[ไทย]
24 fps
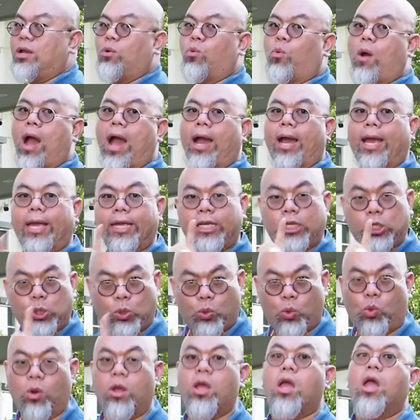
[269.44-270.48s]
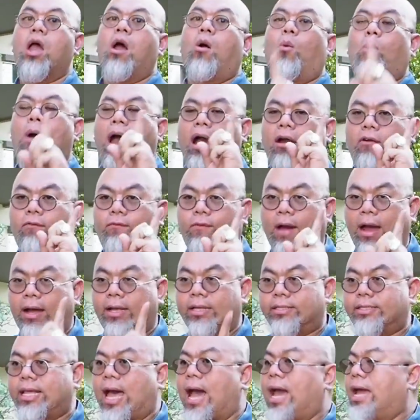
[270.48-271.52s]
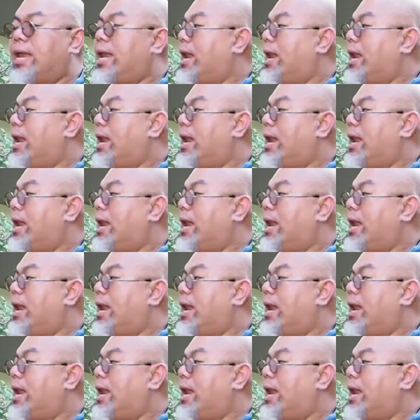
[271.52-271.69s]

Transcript: ดีๆวางให้ถูกวางฝั่งซ้าย